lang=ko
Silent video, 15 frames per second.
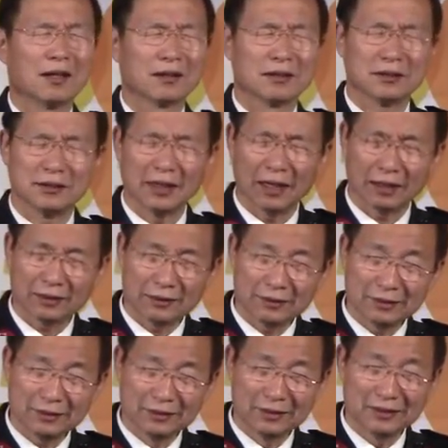
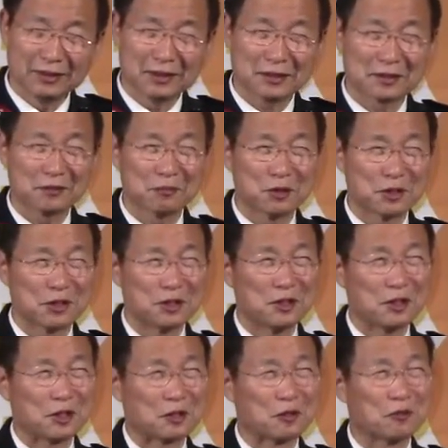그냥 여기에서 뭐
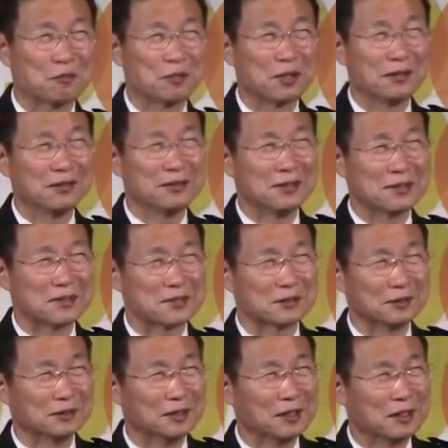
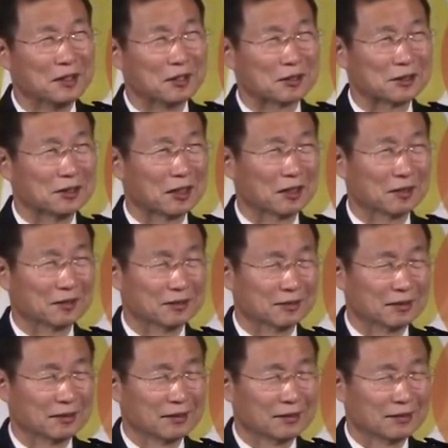실리콘밸리에서
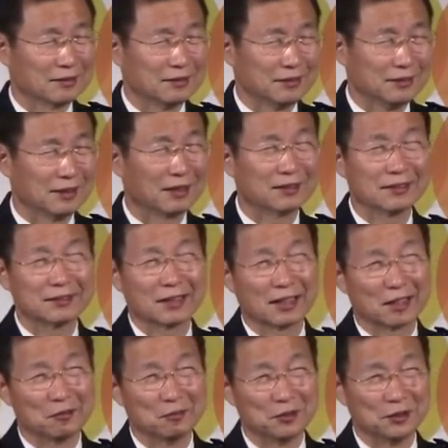그냥 일하는
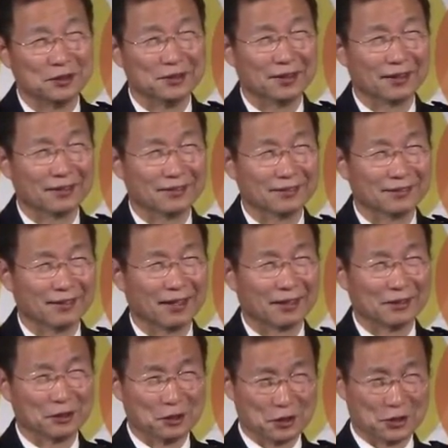사람들이나 그런 걸
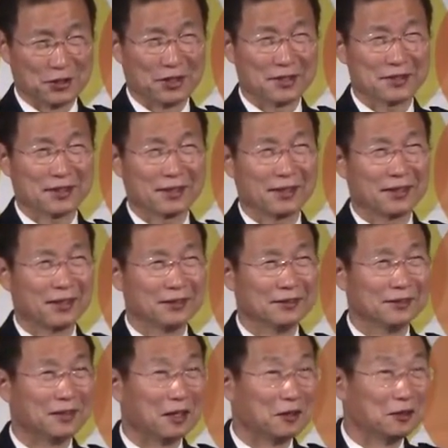아는 것이라
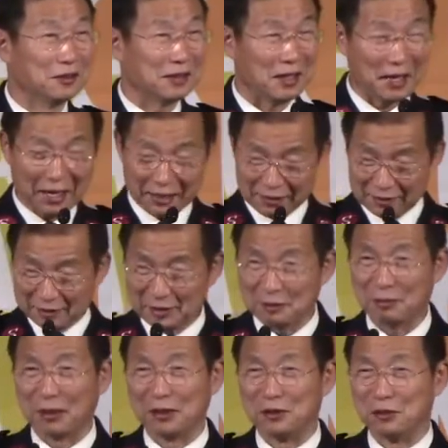생각했는데
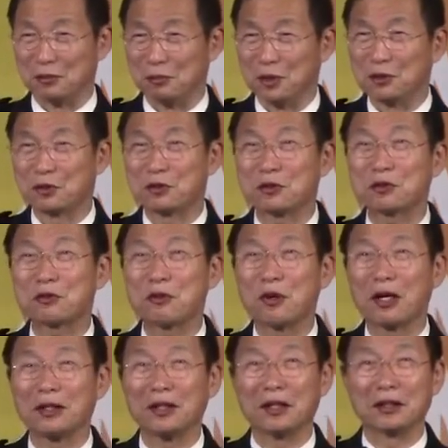애들이 말이죠 몇 주
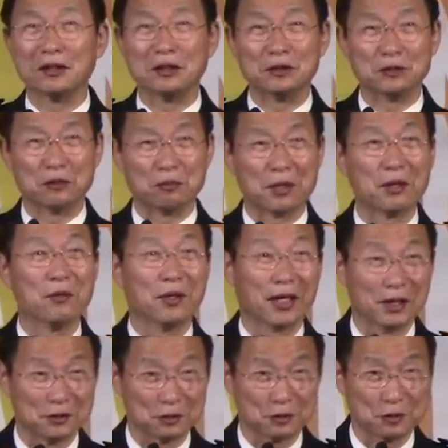동안에 그것도
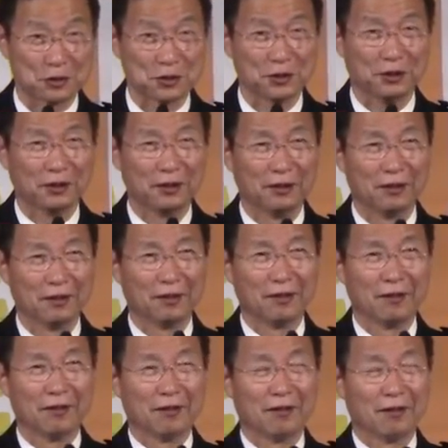배워가지고서
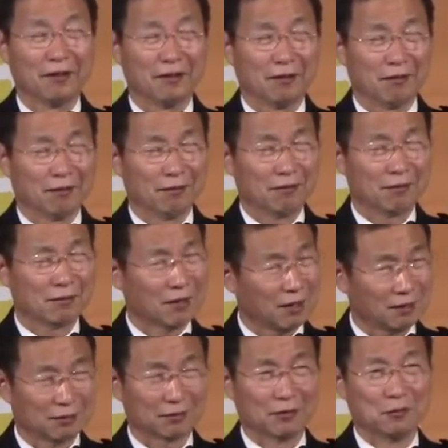
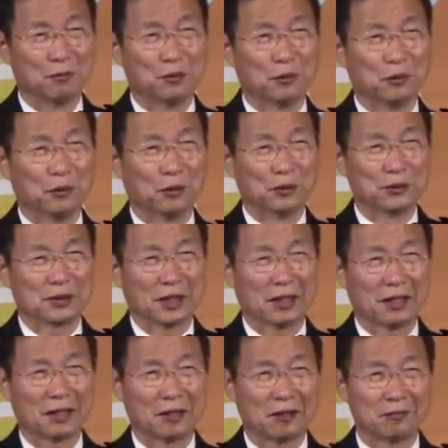하는 걸 보고 참
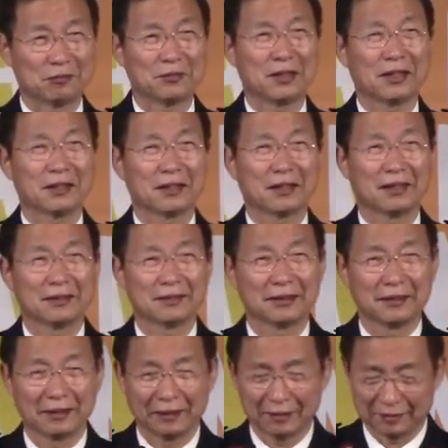
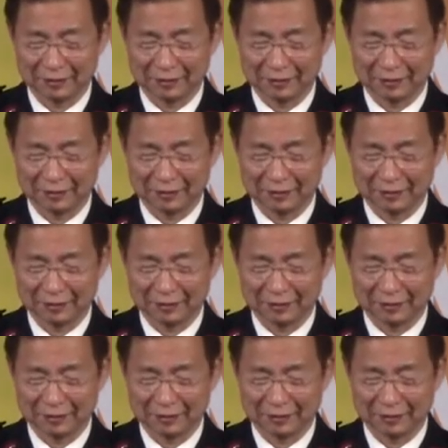대단하다